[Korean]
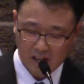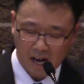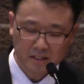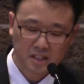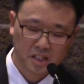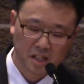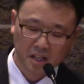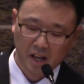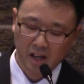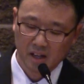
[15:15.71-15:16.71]

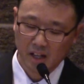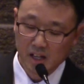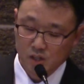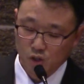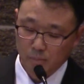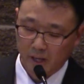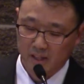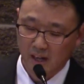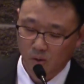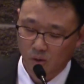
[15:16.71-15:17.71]
안식일에 일 좀
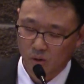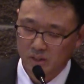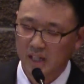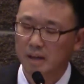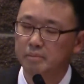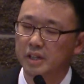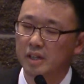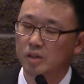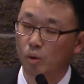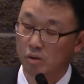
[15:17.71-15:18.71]
했다고
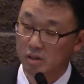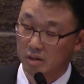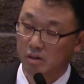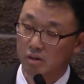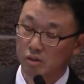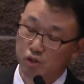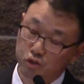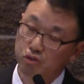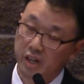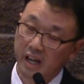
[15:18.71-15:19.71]
사람들이 돌을 들어
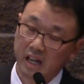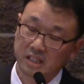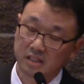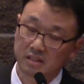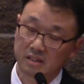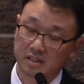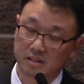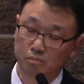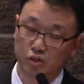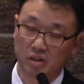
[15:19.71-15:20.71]
죽이게 하시는 그
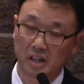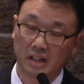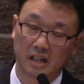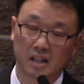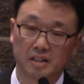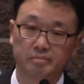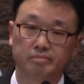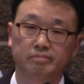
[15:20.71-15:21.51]
무정한 하나님